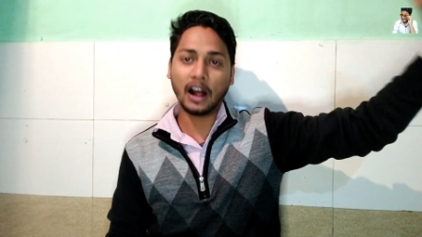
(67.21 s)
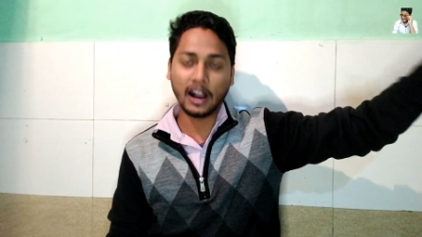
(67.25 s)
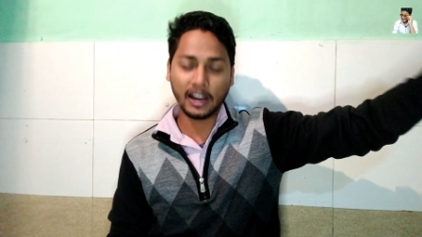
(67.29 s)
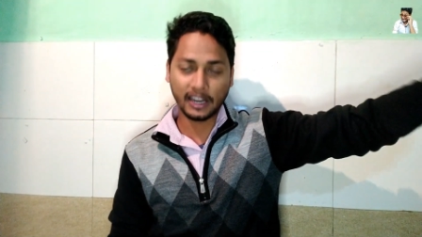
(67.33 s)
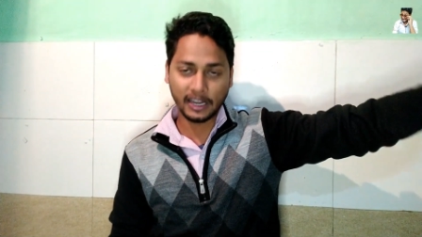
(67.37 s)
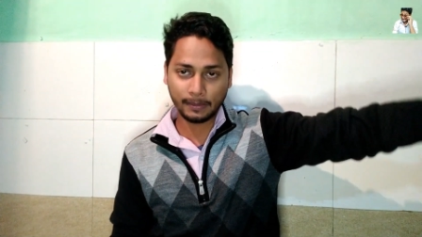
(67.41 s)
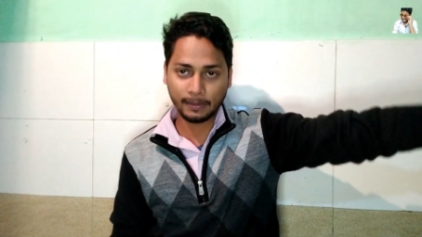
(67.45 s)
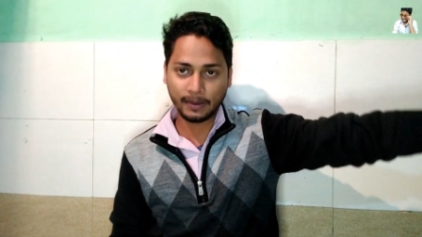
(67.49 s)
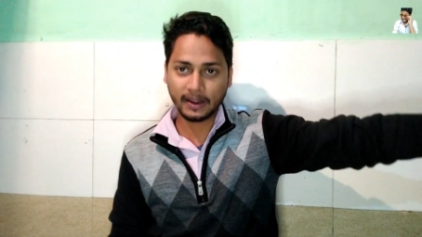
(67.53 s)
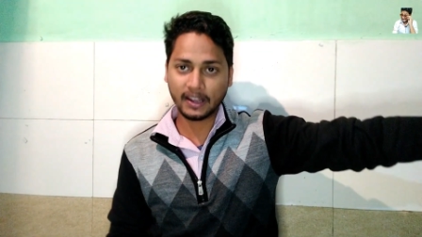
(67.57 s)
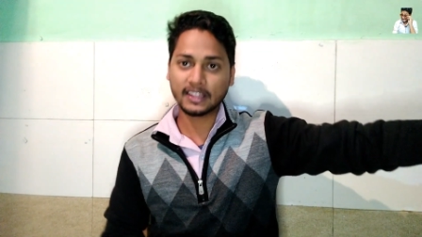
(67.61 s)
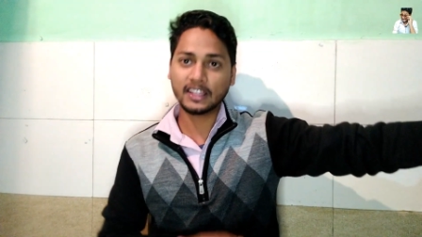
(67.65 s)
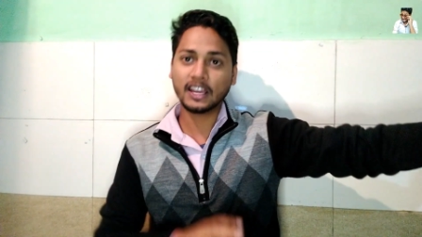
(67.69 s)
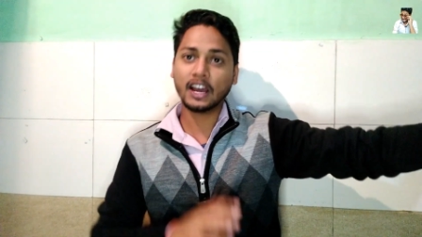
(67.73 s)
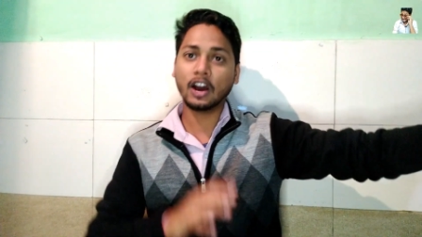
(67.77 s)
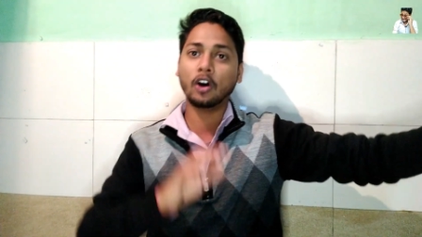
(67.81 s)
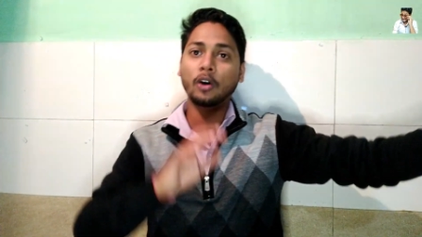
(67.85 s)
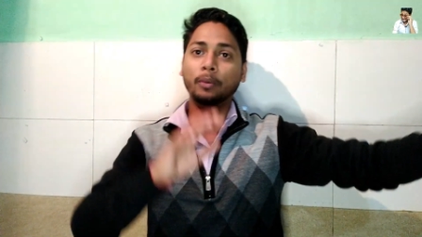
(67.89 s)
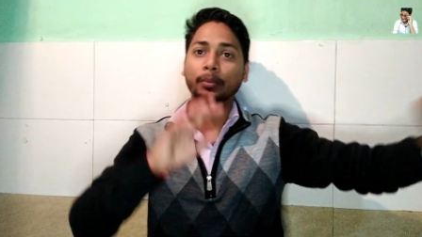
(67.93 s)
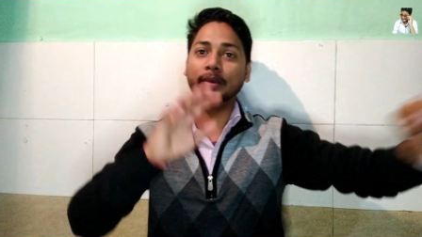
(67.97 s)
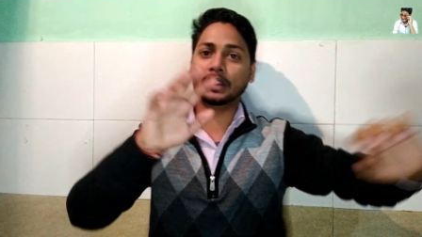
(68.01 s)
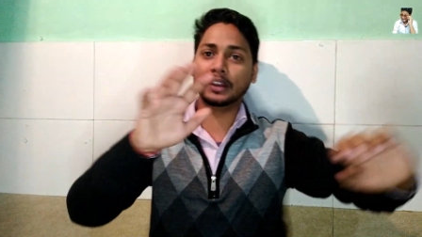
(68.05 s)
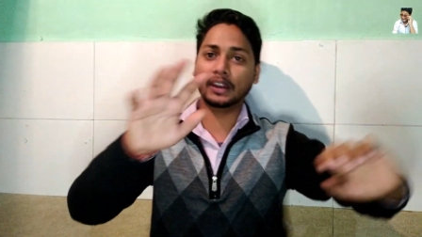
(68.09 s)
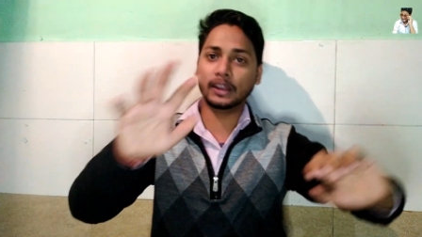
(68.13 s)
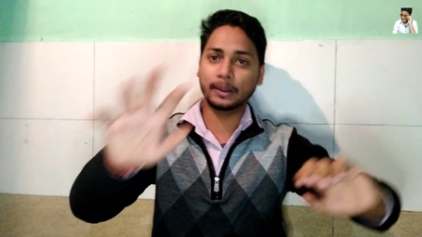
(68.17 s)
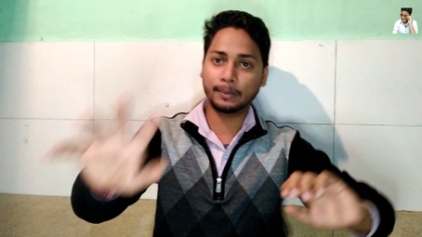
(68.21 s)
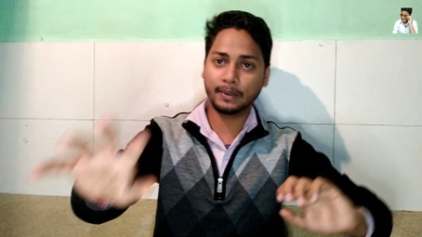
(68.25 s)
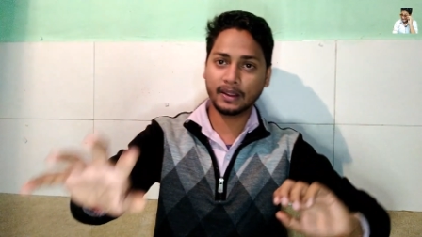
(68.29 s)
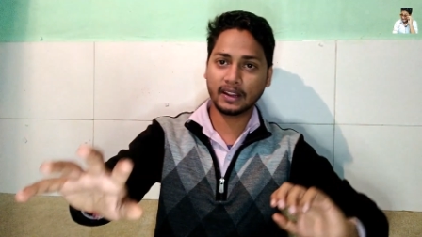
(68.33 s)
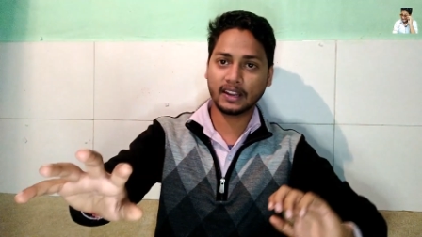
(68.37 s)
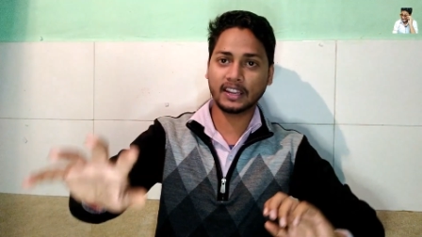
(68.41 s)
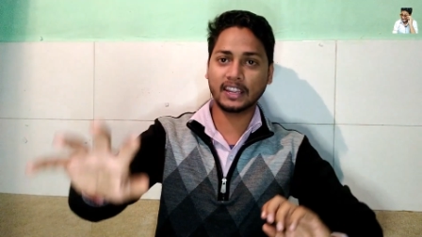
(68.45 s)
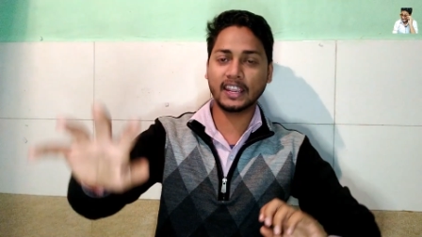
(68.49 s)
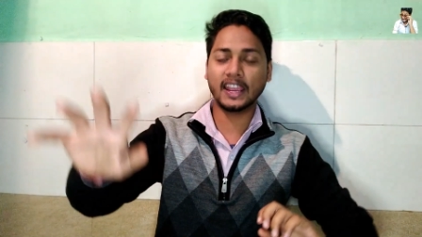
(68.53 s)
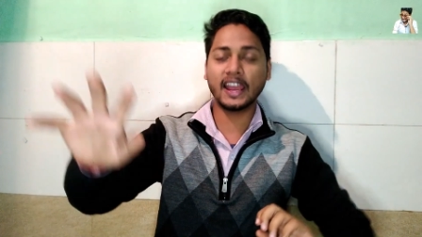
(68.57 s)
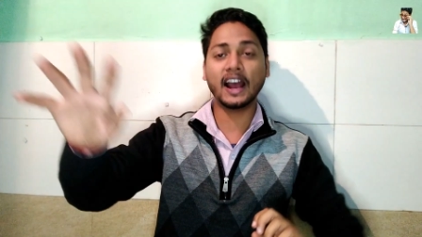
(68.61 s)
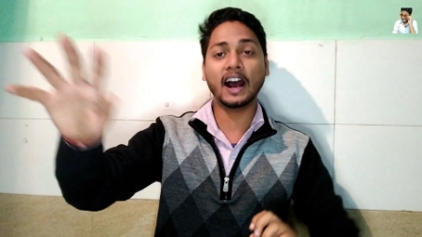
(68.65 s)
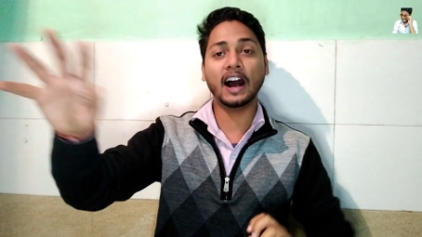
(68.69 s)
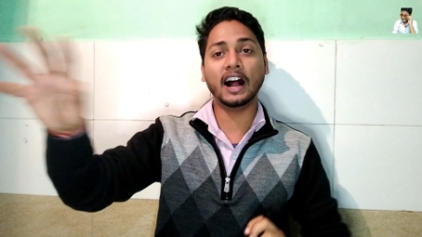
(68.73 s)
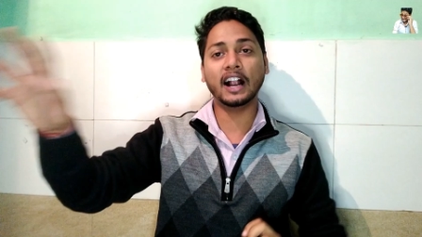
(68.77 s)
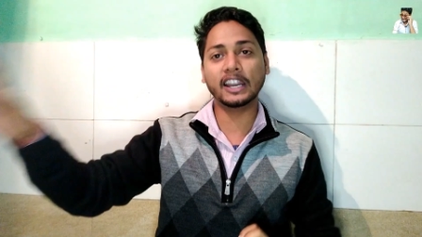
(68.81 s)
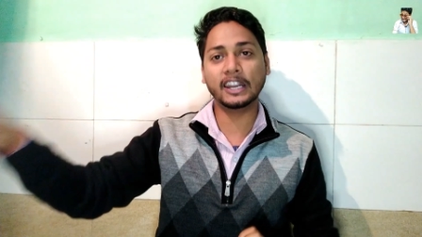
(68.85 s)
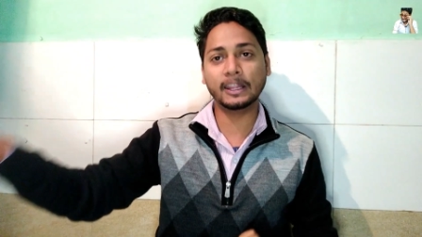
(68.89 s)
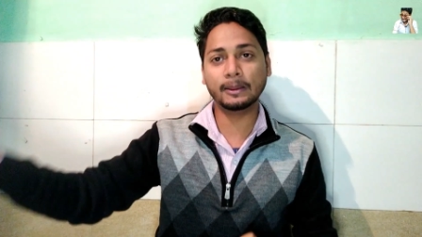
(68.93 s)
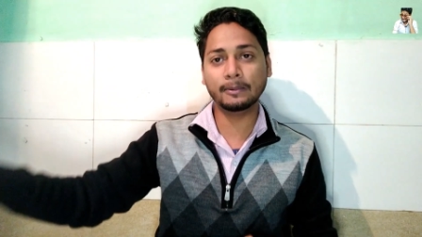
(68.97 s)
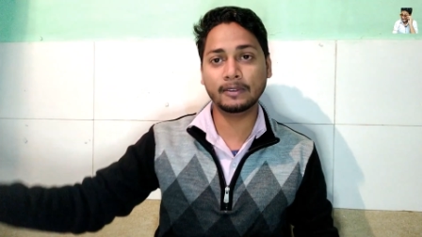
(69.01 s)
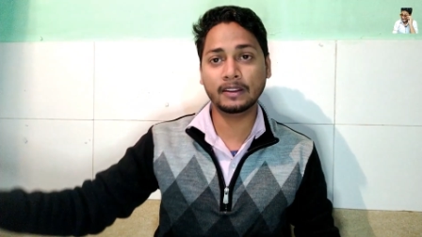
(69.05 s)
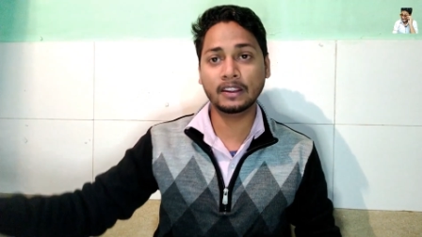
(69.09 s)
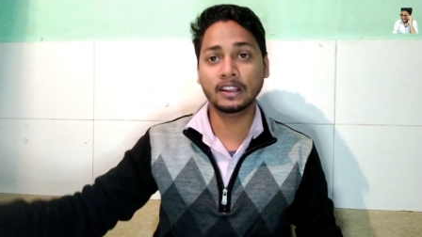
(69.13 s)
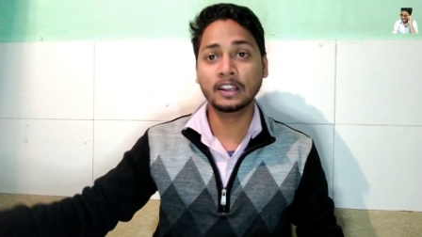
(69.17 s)
आर का था अभी रीमेक किया है
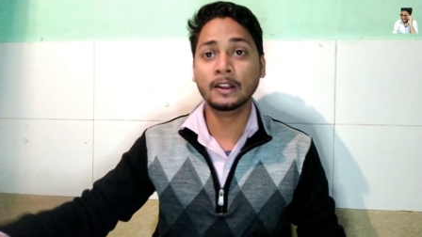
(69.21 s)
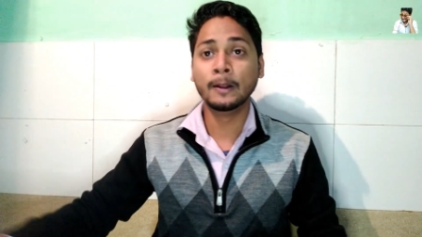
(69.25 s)
आर